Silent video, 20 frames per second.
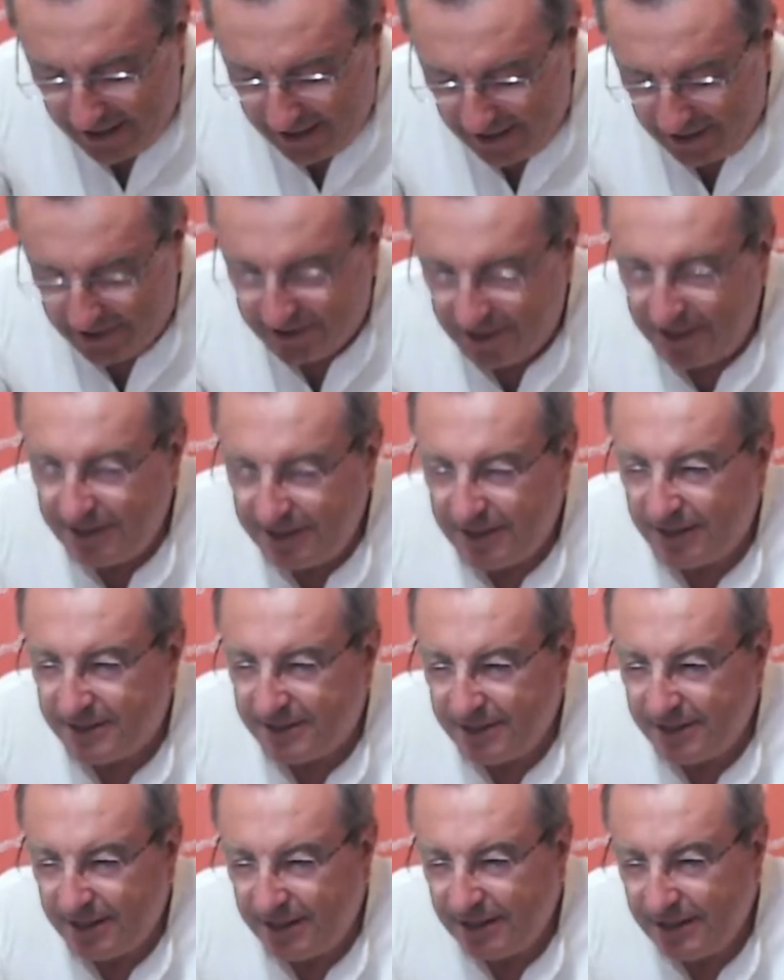I
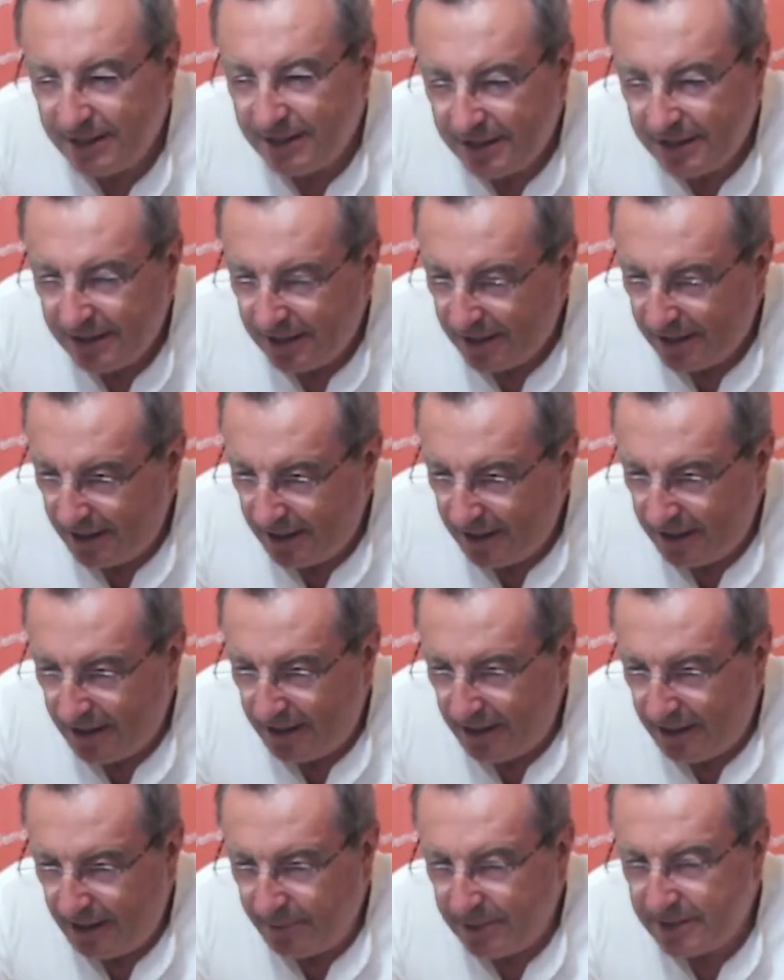sindaci e, e
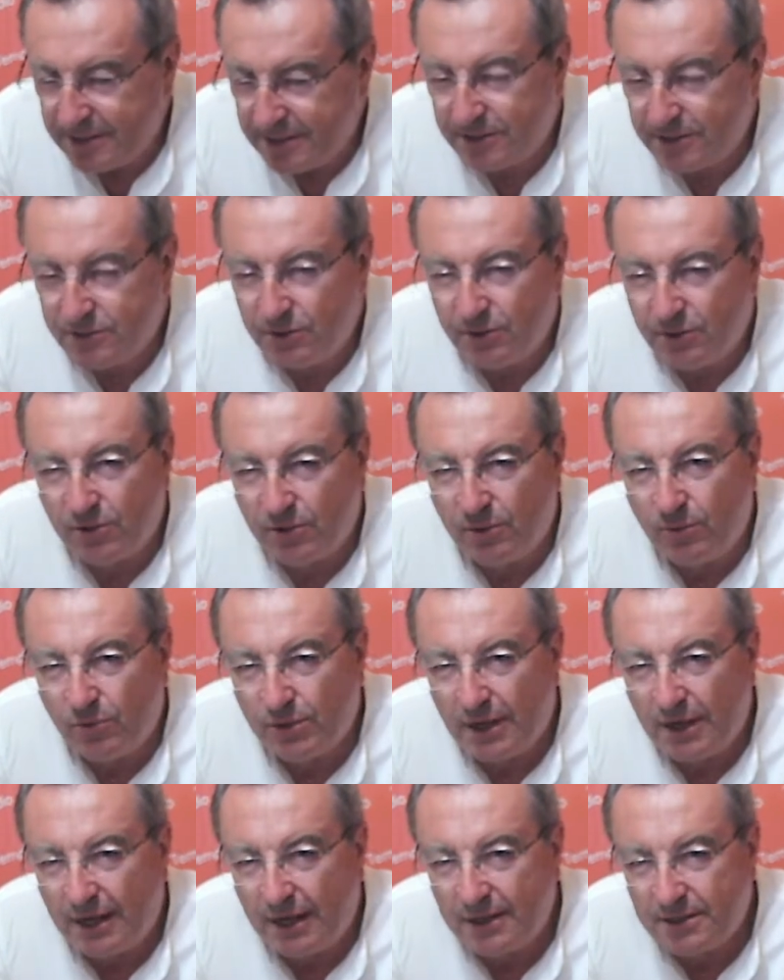le amministrazioni
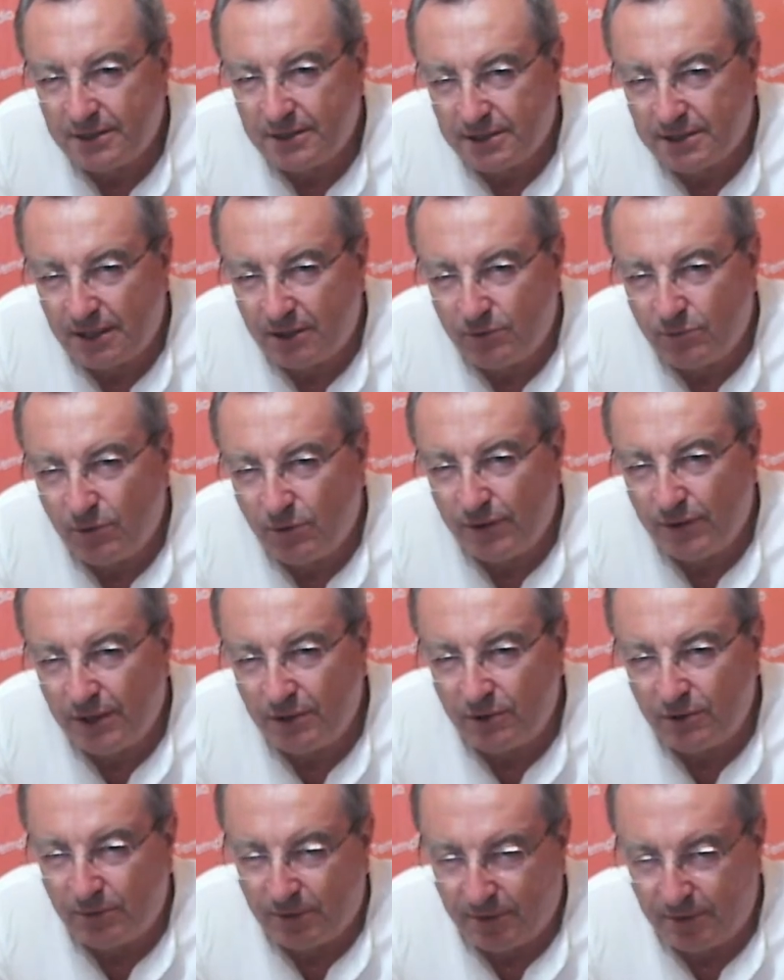comunali si stanno
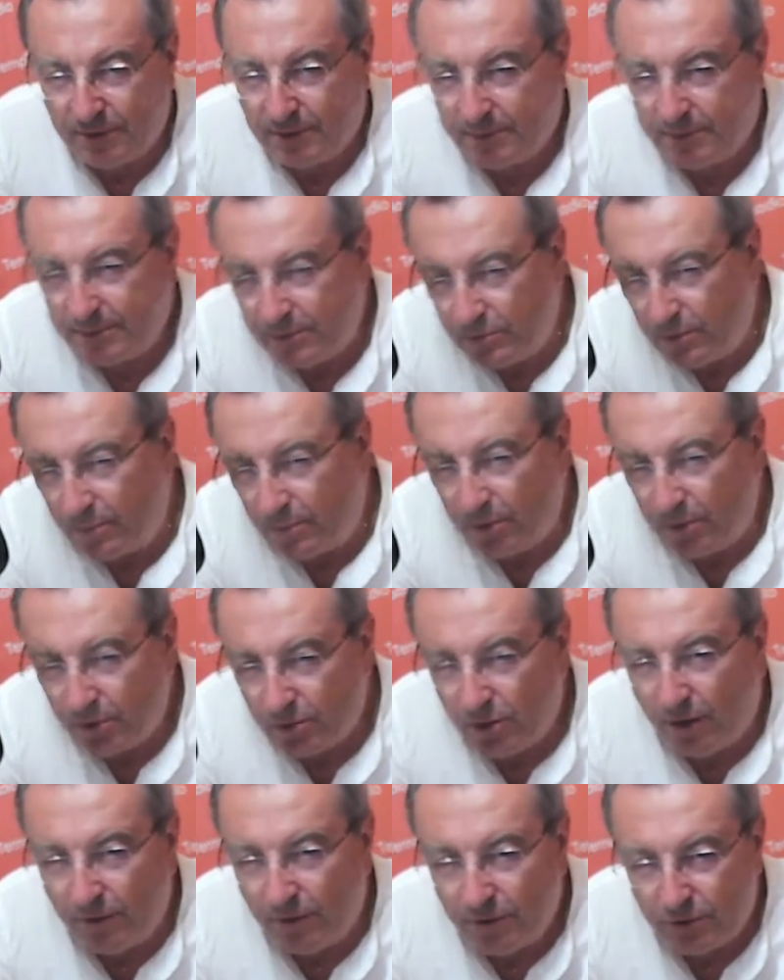muovendo, perché dopo il
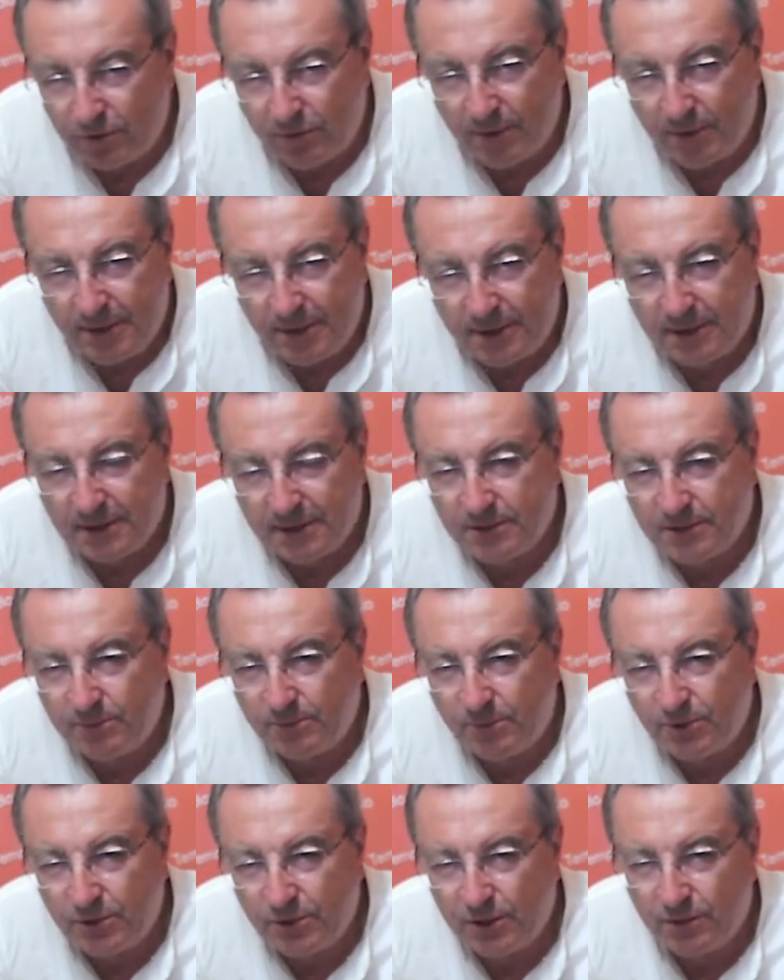Covid ovviamente c'è un
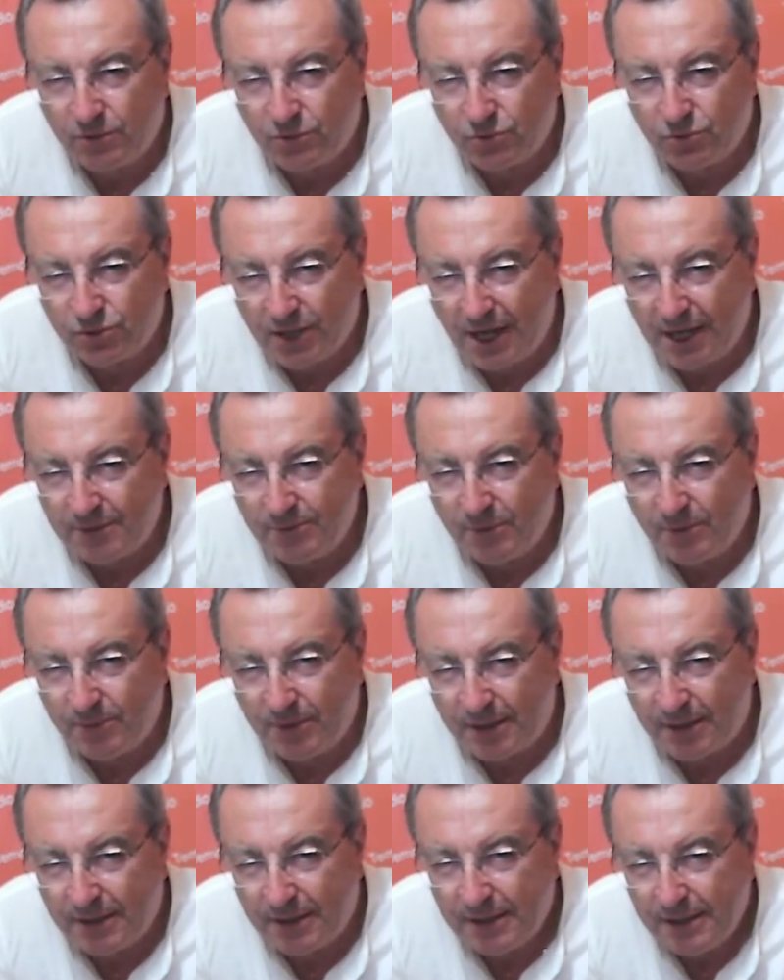po' di entusiasmo
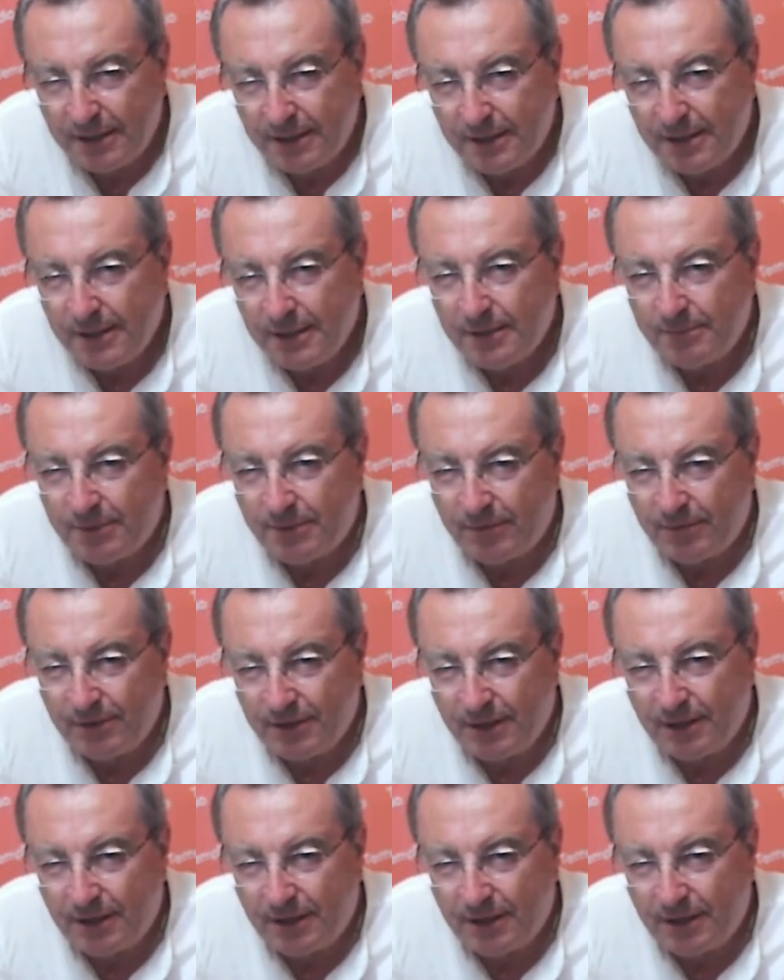per, per vedere